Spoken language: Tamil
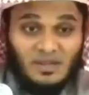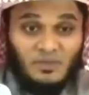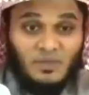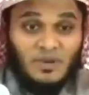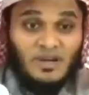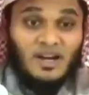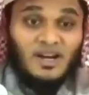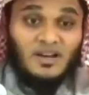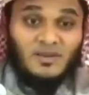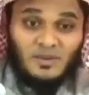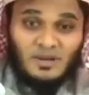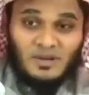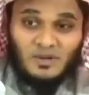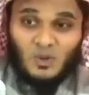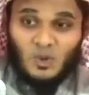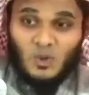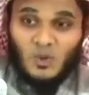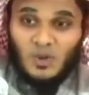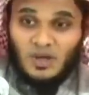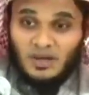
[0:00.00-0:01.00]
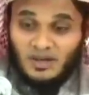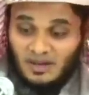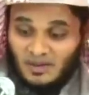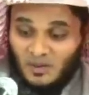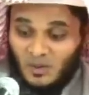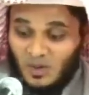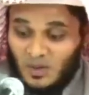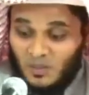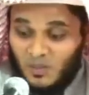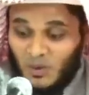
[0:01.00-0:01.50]
மத்தியில் பின்னாடி நான் சொல்லுவேன்
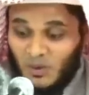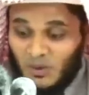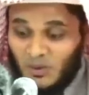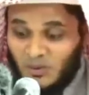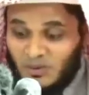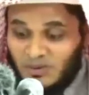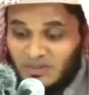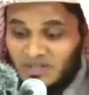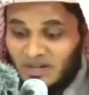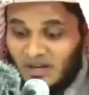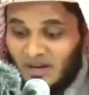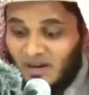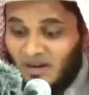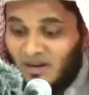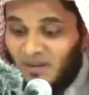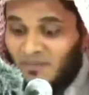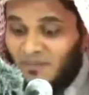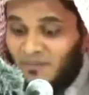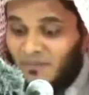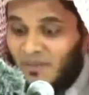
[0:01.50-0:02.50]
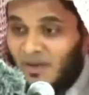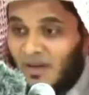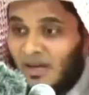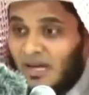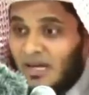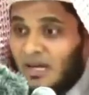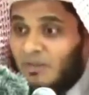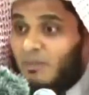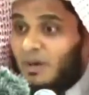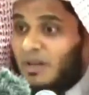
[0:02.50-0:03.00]
அது உங்களுக்கு புரியும் இஷா அல்லா
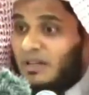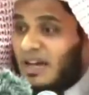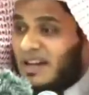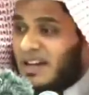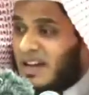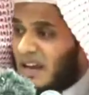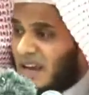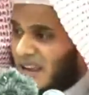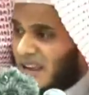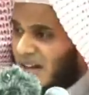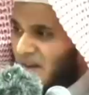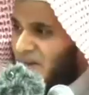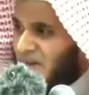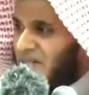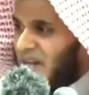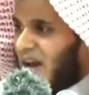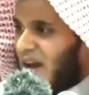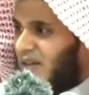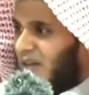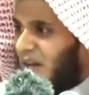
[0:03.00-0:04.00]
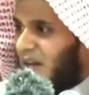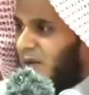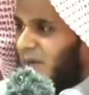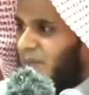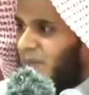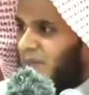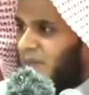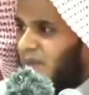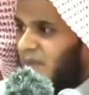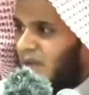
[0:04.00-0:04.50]
இப்படிதான் எல்லா
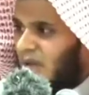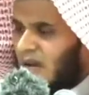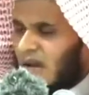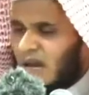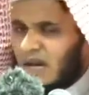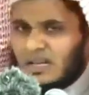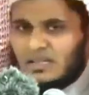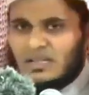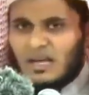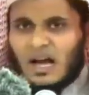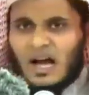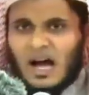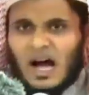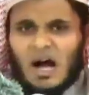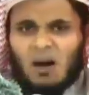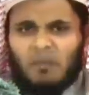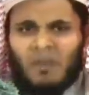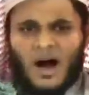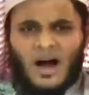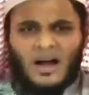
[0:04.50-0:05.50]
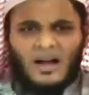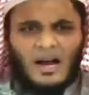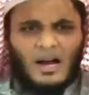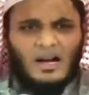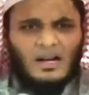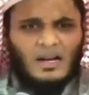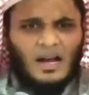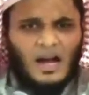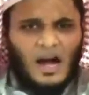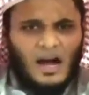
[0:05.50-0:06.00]
விஷயத்திலையும்
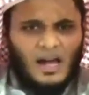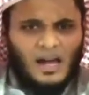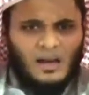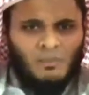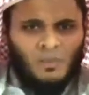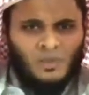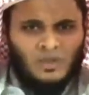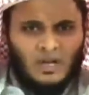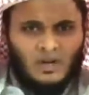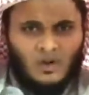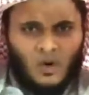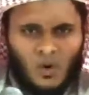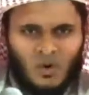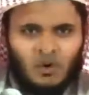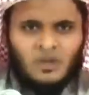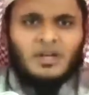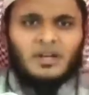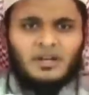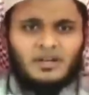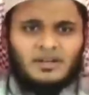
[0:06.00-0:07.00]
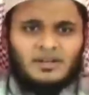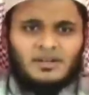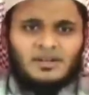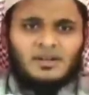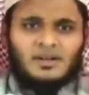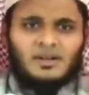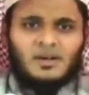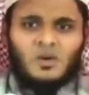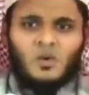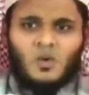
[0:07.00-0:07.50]
சஹாபாக்கள் காலம் முதற்கொண்டு
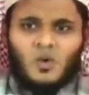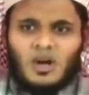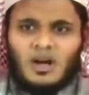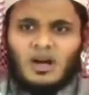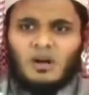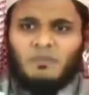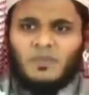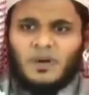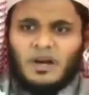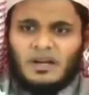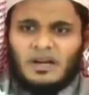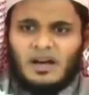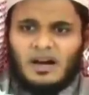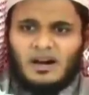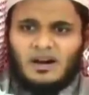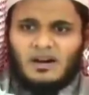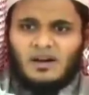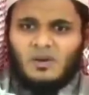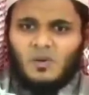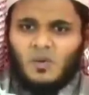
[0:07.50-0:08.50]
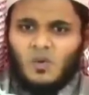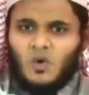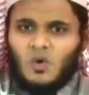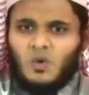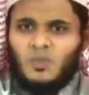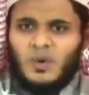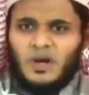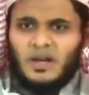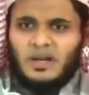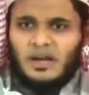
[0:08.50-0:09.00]
உலக பிறையா
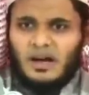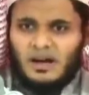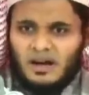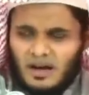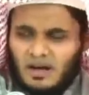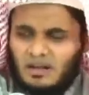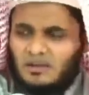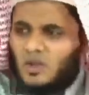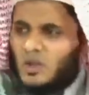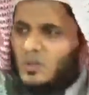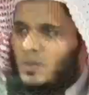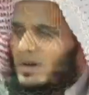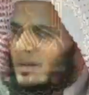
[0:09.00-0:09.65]
ஊர் பிறையா கருத்து